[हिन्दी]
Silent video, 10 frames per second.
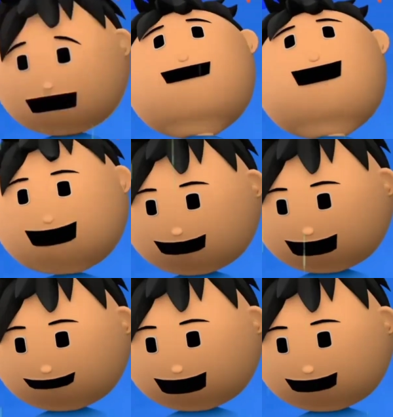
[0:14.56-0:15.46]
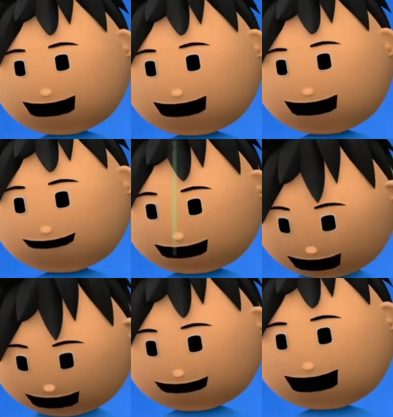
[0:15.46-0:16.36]
अब ये नीचे मम्मी से
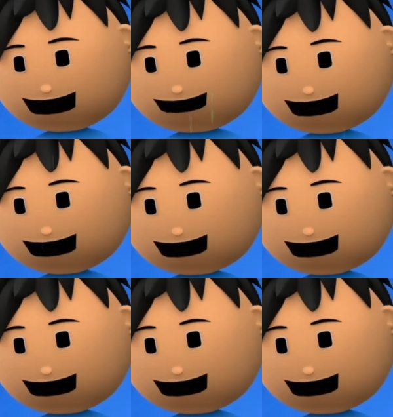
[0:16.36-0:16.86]
मार खाएगा